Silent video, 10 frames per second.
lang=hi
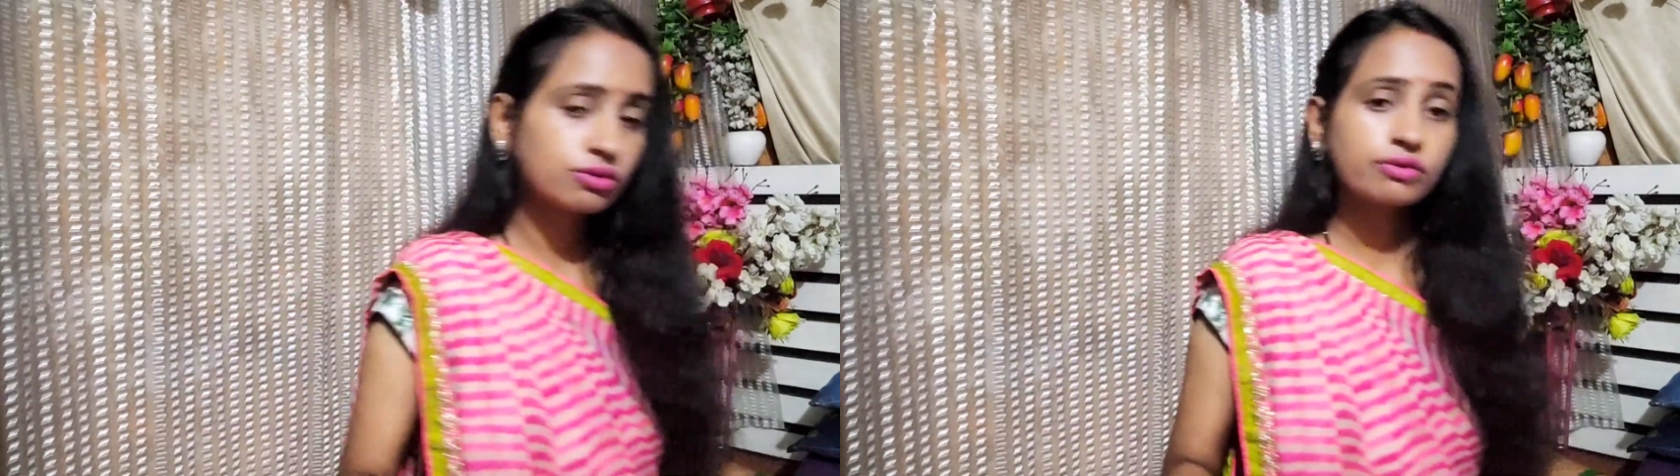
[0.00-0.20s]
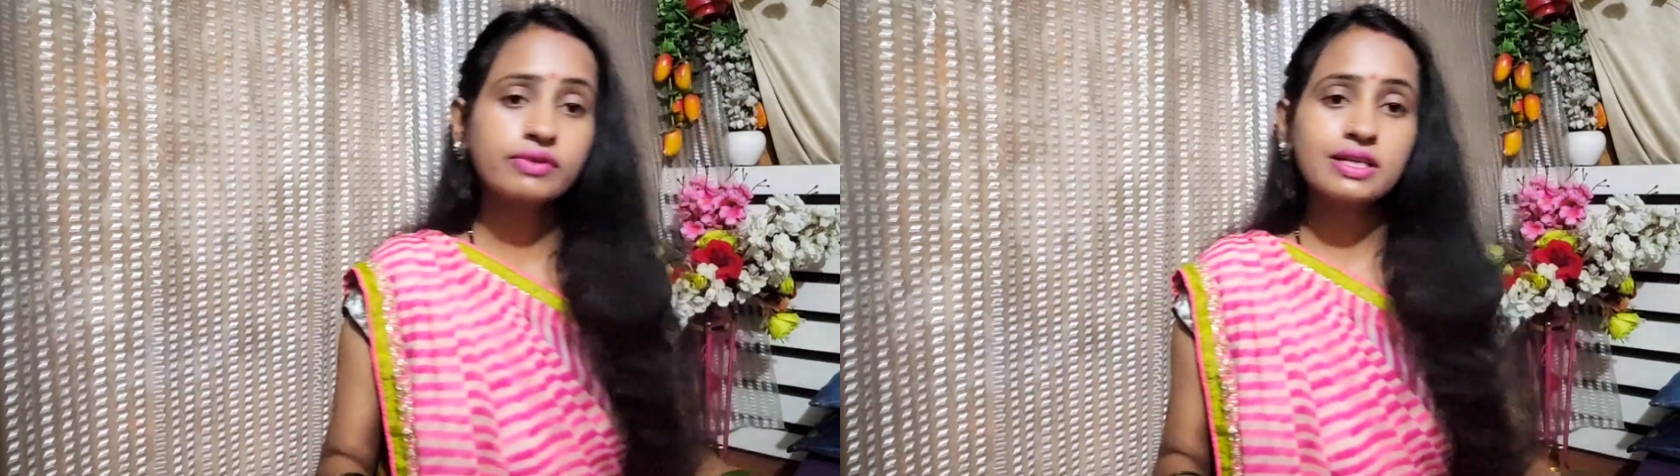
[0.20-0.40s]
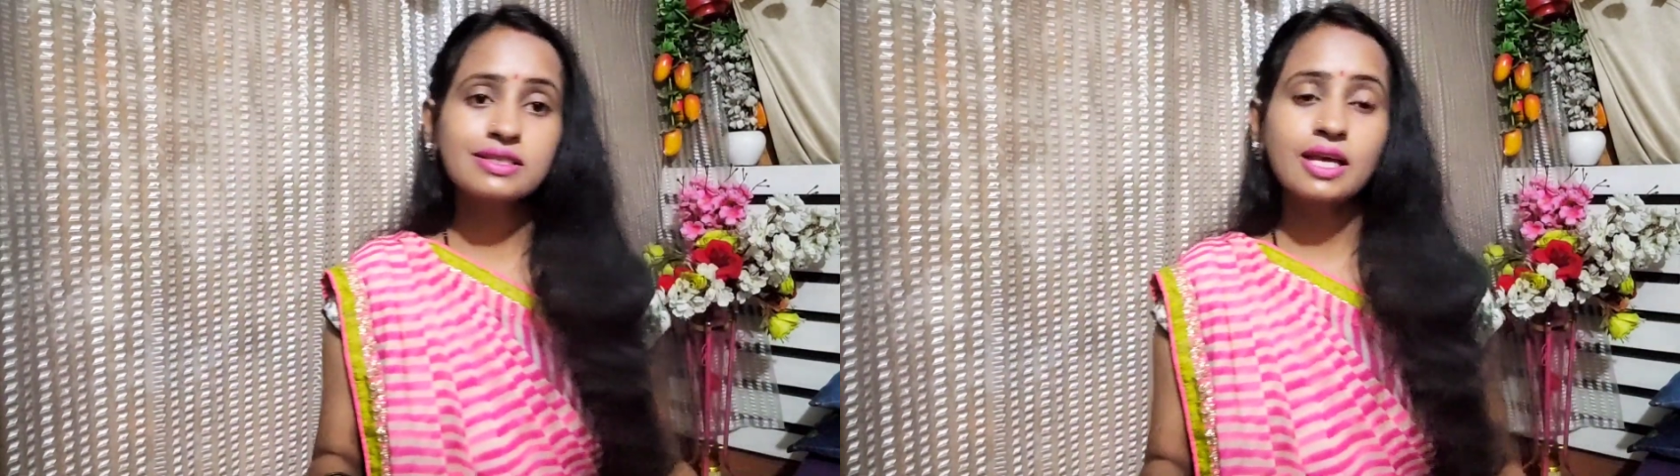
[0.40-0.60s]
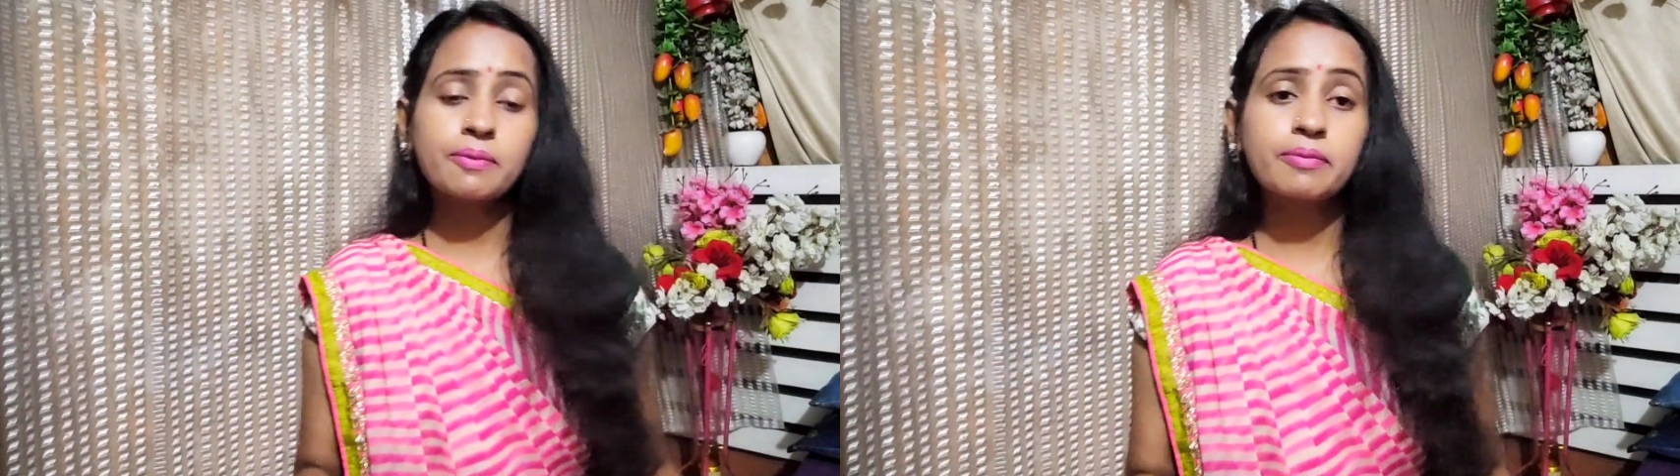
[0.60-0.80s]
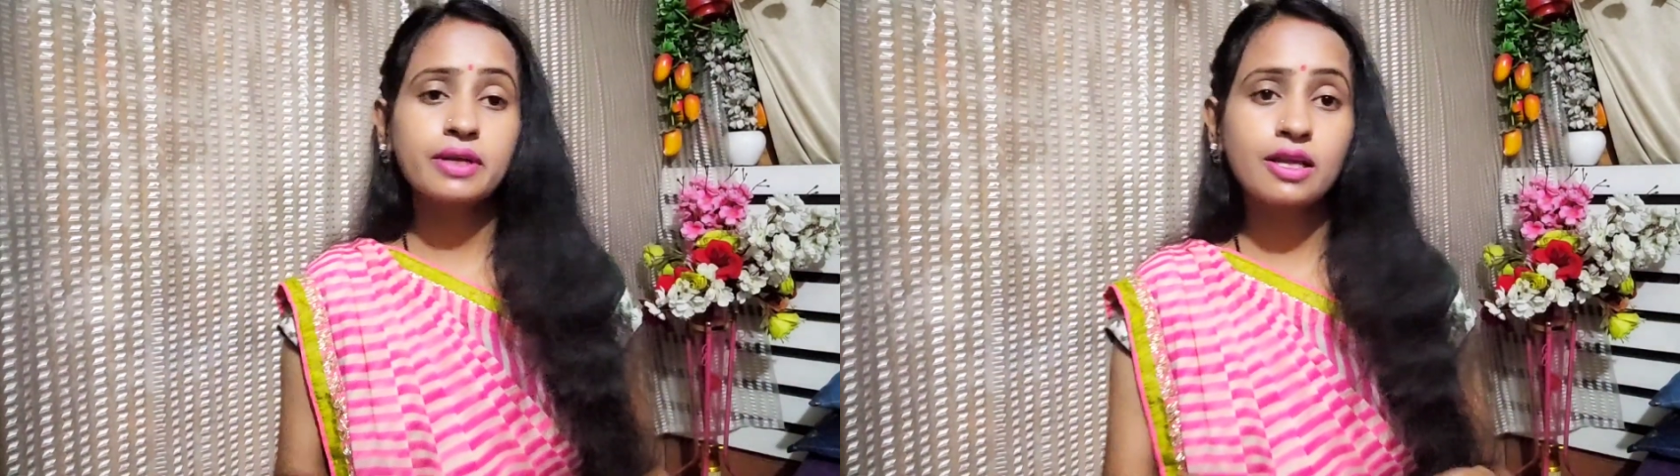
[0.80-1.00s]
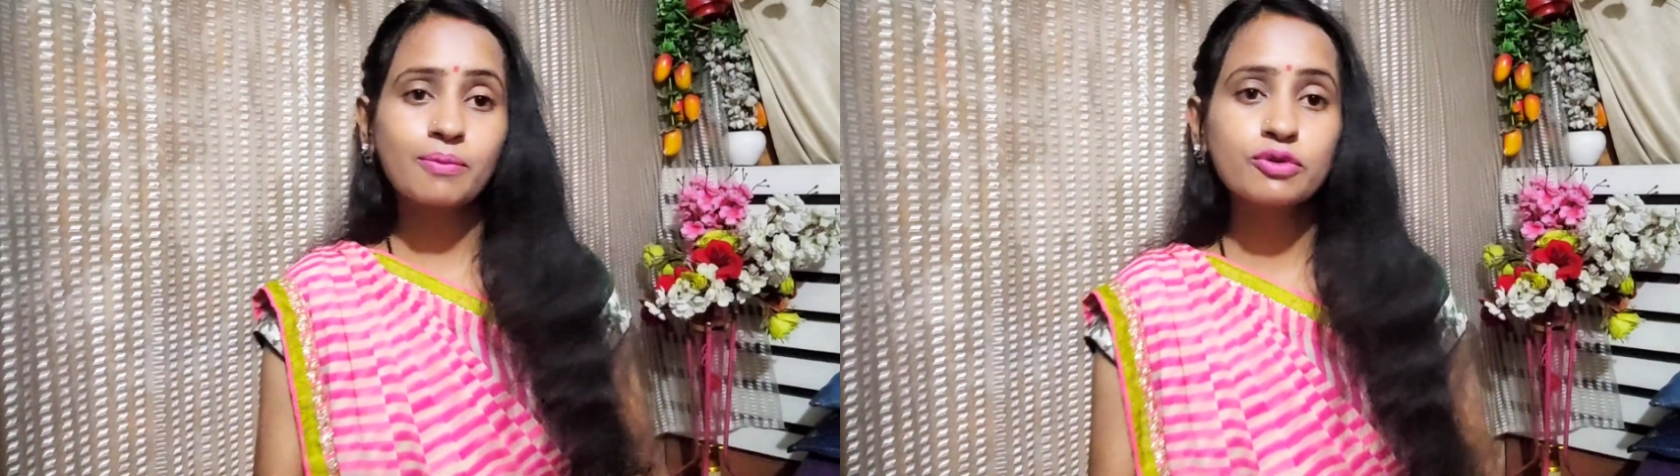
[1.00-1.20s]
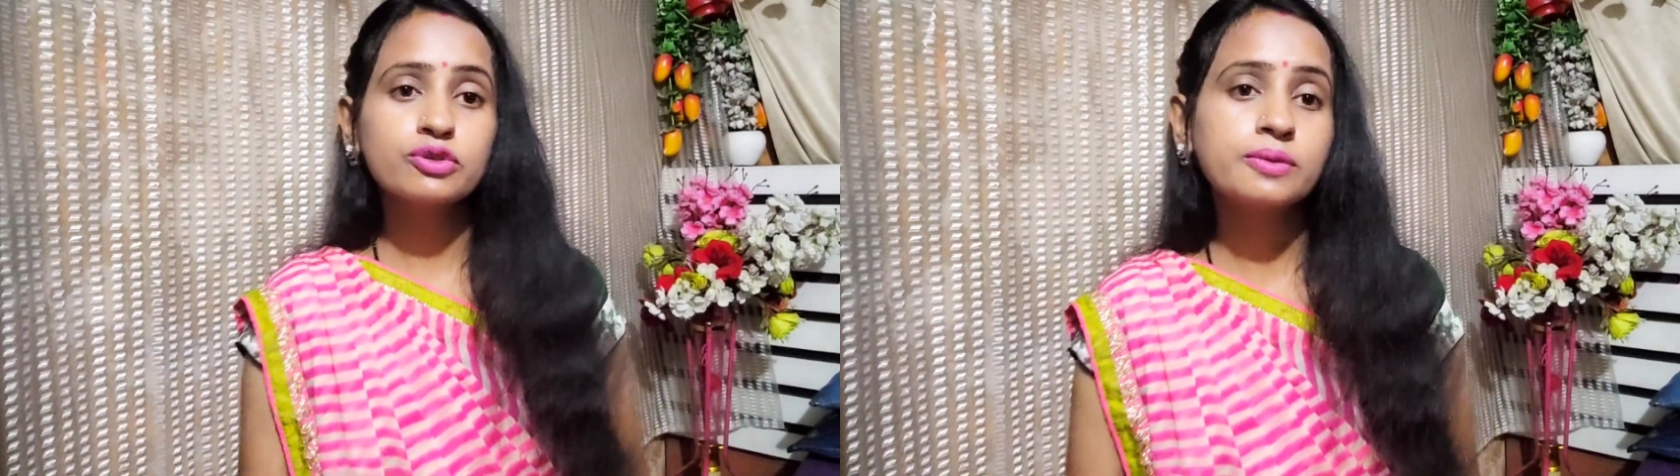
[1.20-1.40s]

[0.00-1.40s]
तो फ्रेंड्स यहाँ पर मैंने आपको